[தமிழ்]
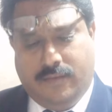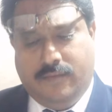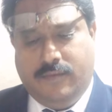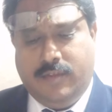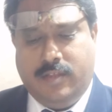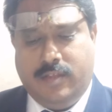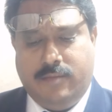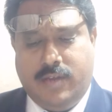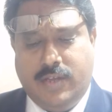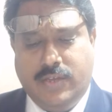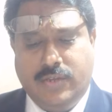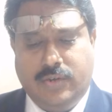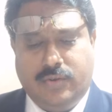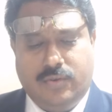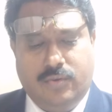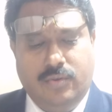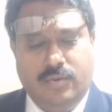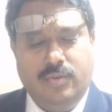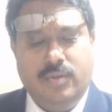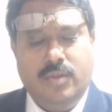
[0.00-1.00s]
விதமாக
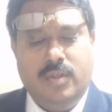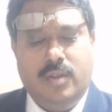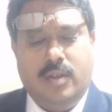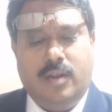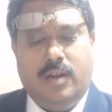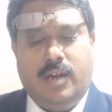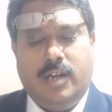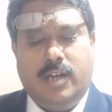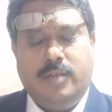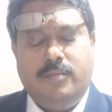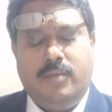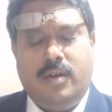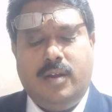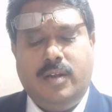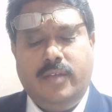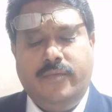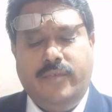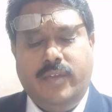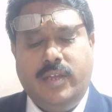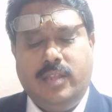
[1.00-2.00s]
இருக்கும்
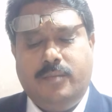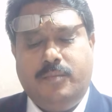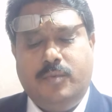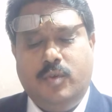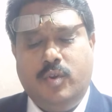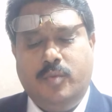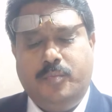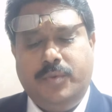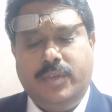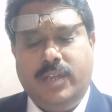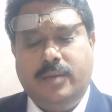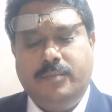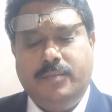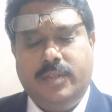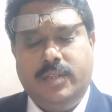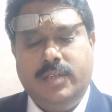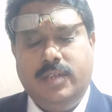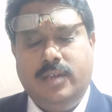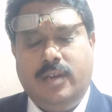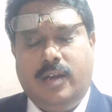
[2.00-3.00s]
அடமான விகித பொறுப்பு
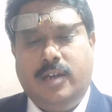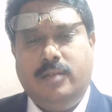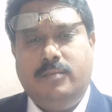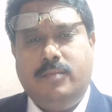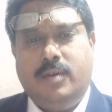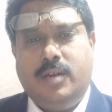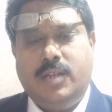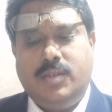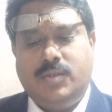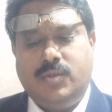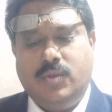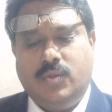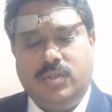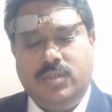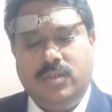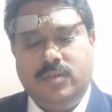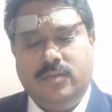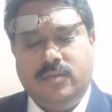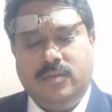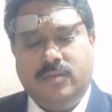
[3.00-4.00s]
என்பது அடமான
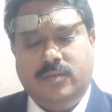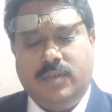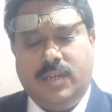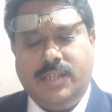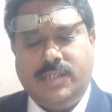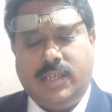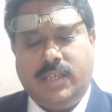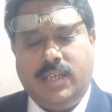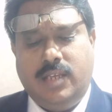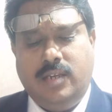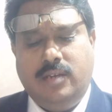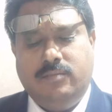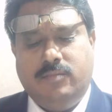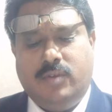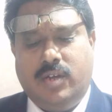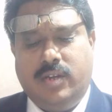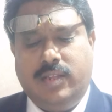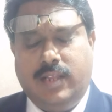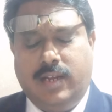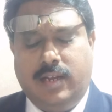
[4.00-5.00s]
சொத்து வரிசையின்
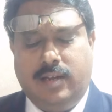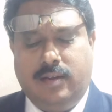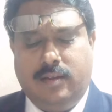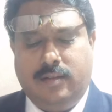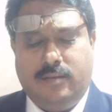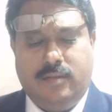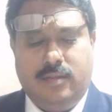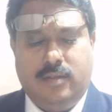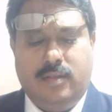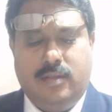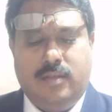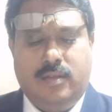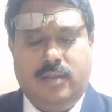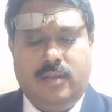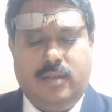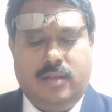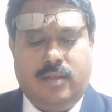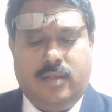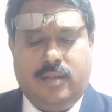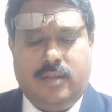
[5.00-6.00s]
மாறுதல்
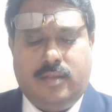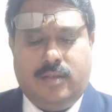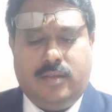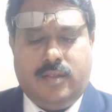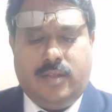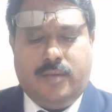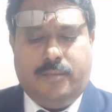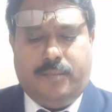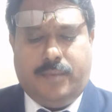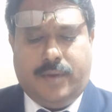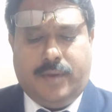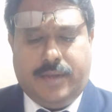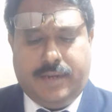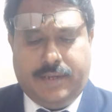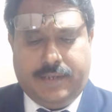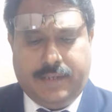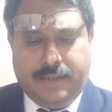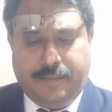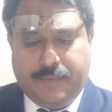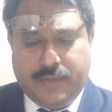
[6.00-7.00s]

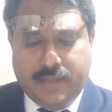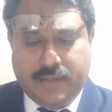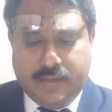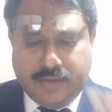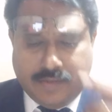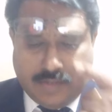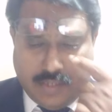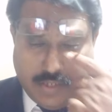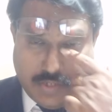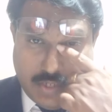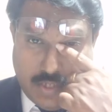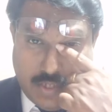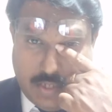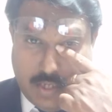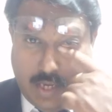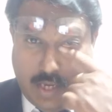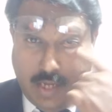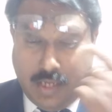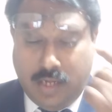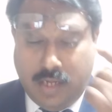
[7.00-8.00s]
பாருங்கள் செக்ஷன்
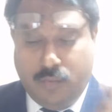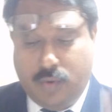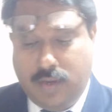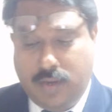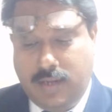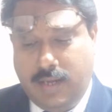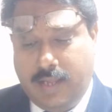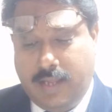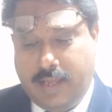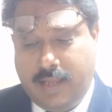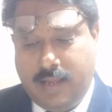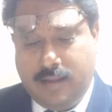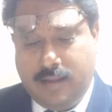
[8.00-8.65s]
எயிட்டி ஒனில்